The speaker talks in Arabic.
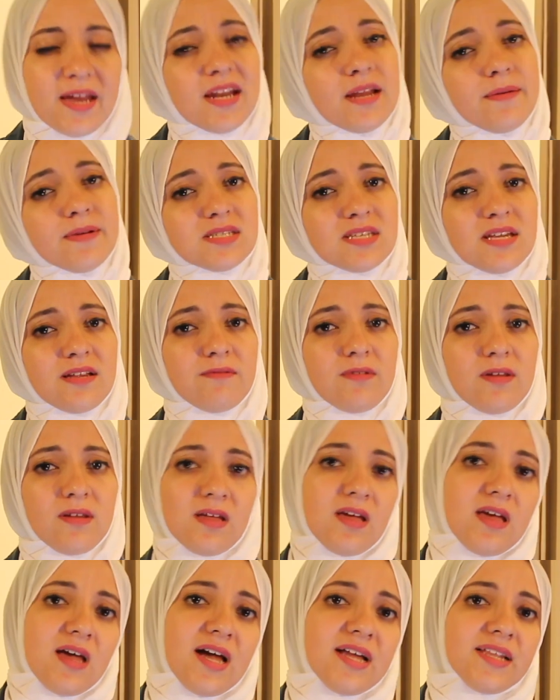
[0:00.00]
يعني انا مثلا
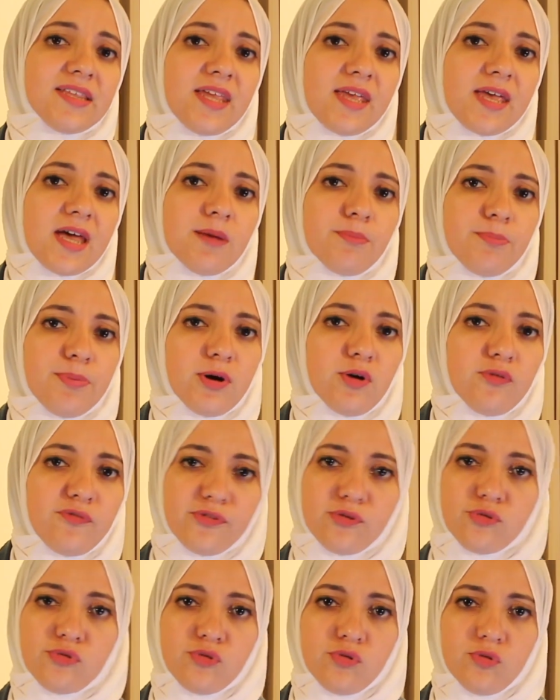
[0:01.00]
عندي كامب اهو
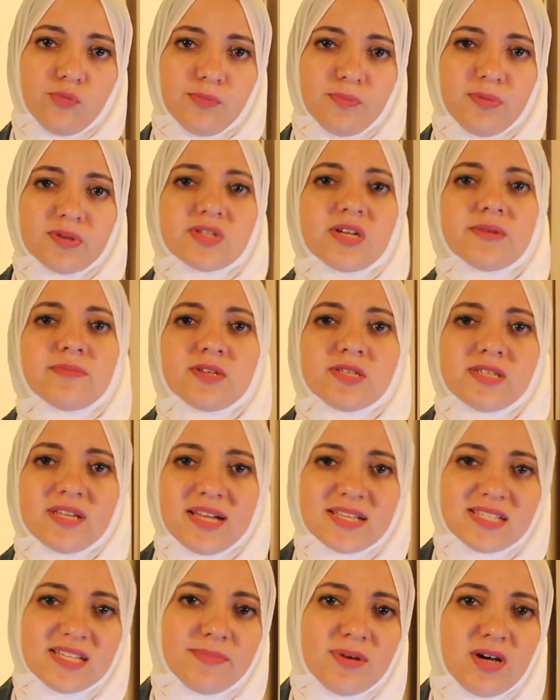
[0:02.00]
في يوتيوب بصحى من
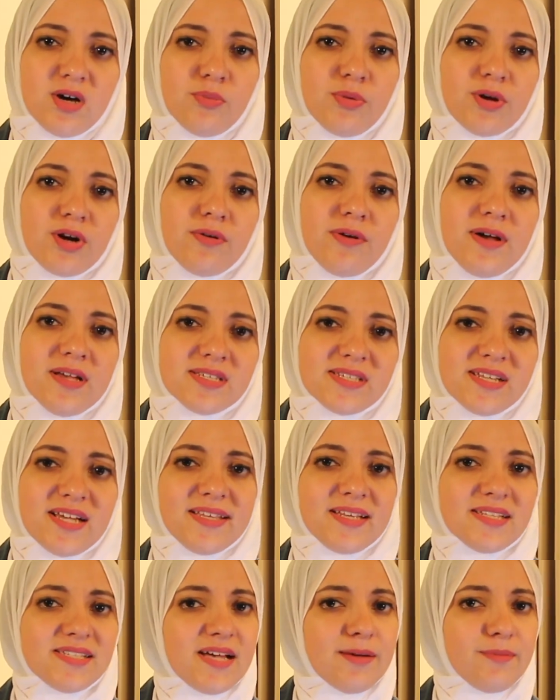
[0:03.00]
الساعه 7 وبروح
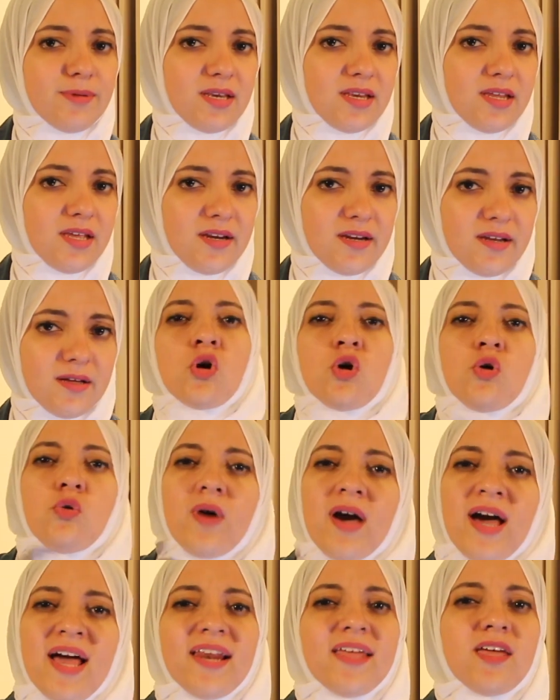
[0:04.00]
الساعه 9 بالليل
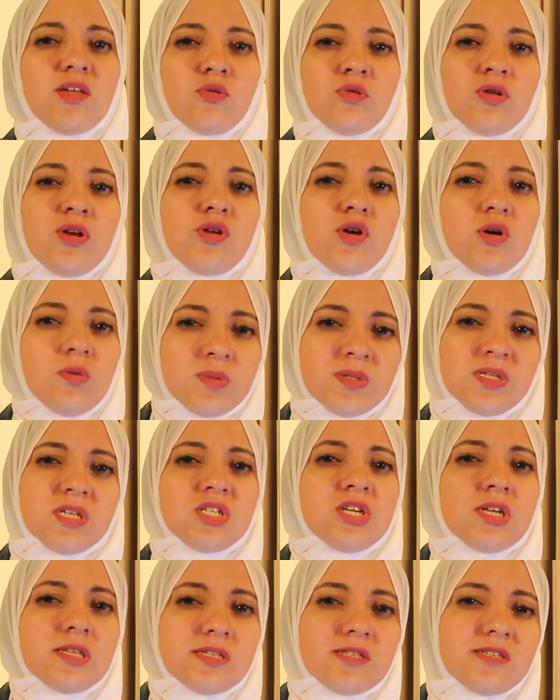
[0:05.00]
وهلكي طول اليوم
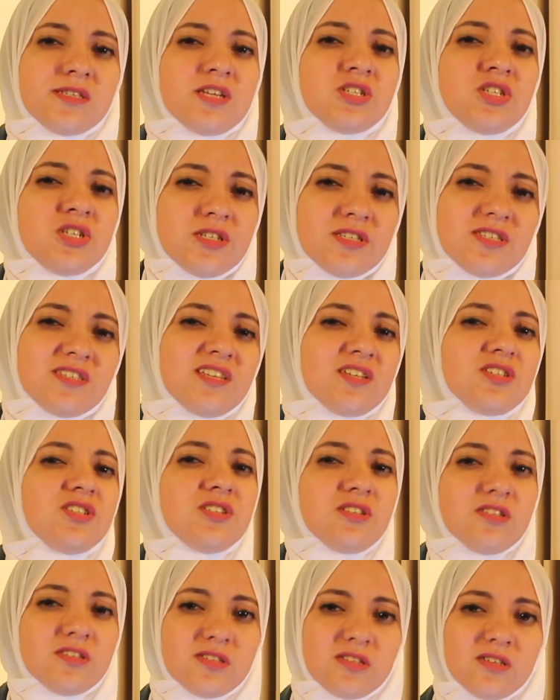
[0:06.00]
سيشنز سيشنز
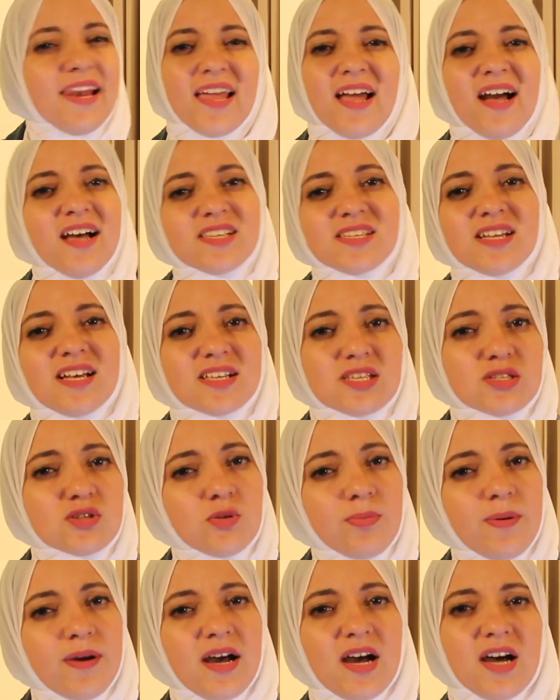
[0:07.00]
سيشنز ليه اصحى
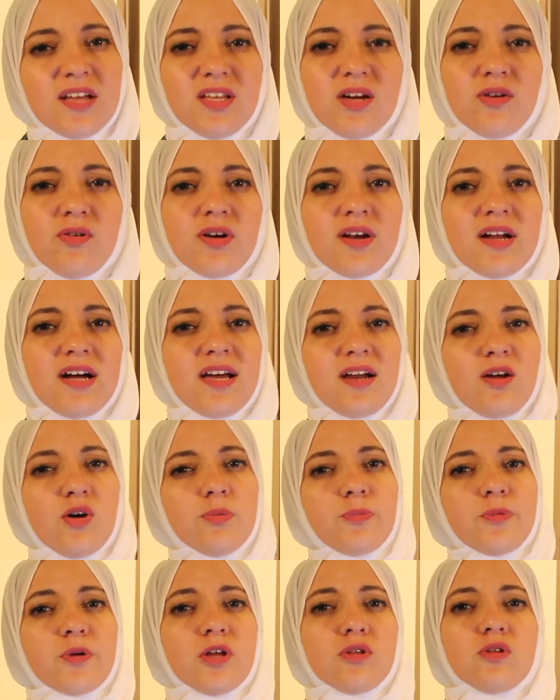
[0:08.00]
الصبح ادور على
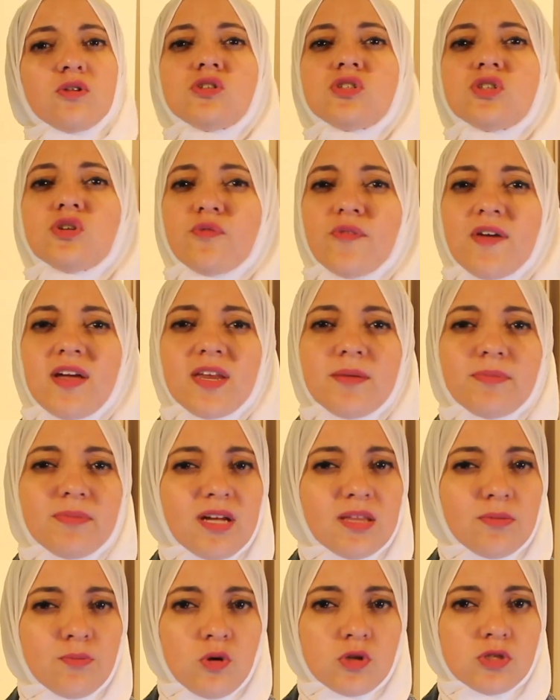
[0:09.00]
اوبرا دون جيوفاني
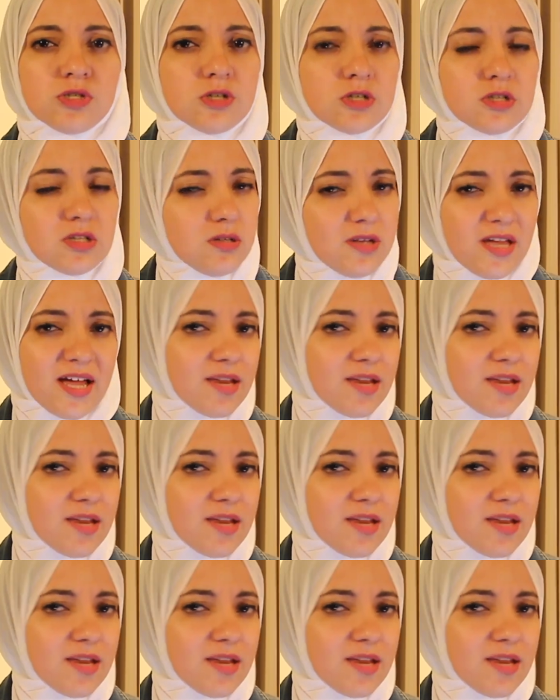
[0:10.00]
بتاعت موتزرت